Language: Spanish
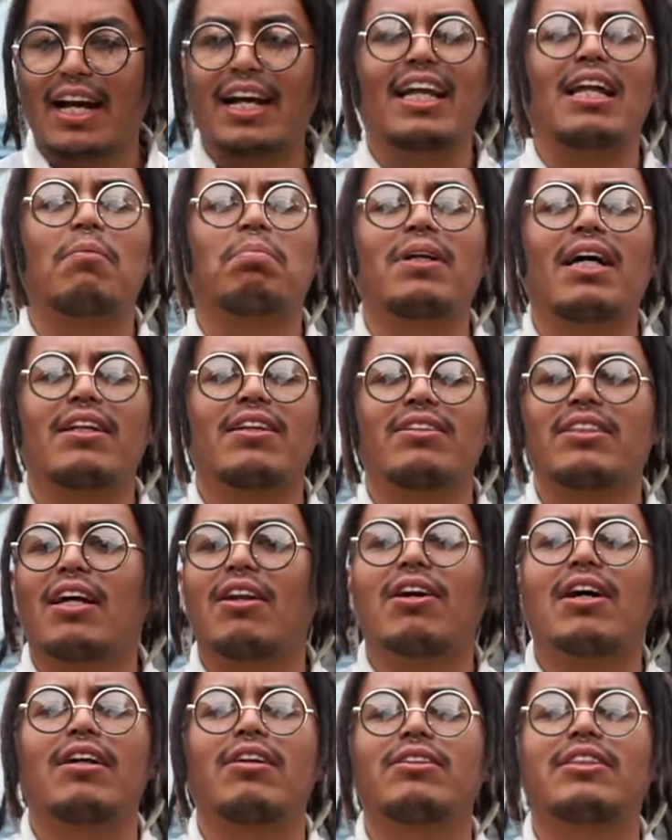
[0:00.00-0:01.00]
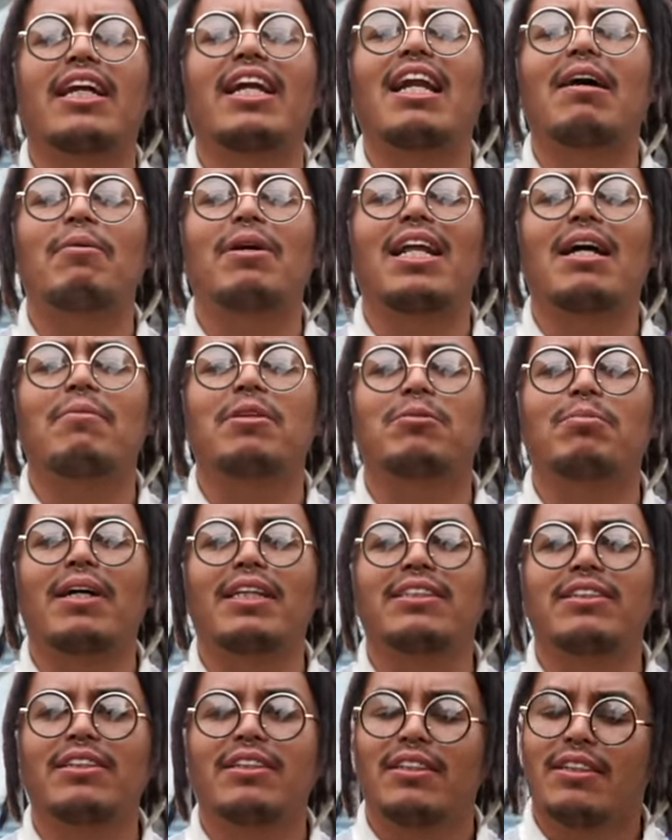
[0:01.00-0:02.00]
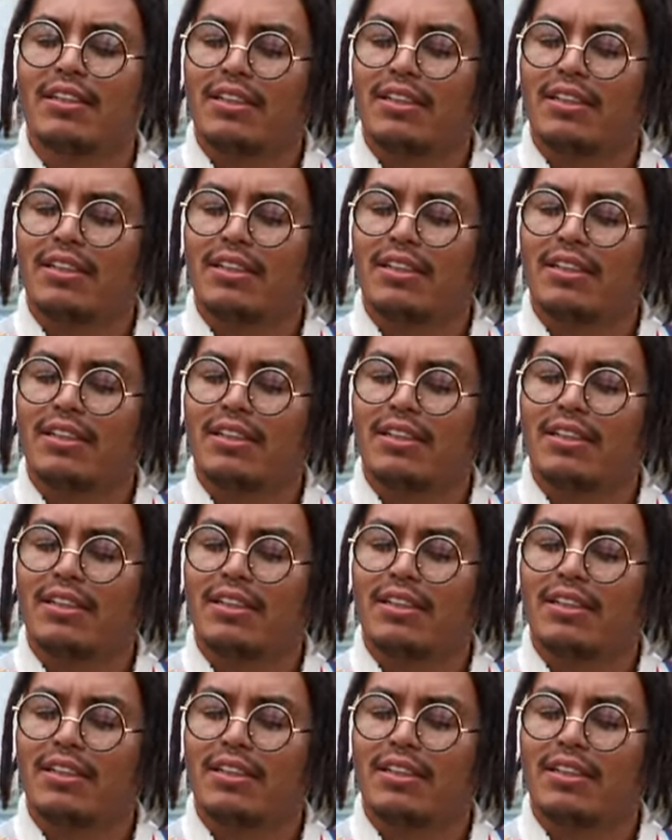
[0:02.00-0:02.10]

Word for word: hay que adaptarnos a lo que nos trae la vida, mi May, ¿no?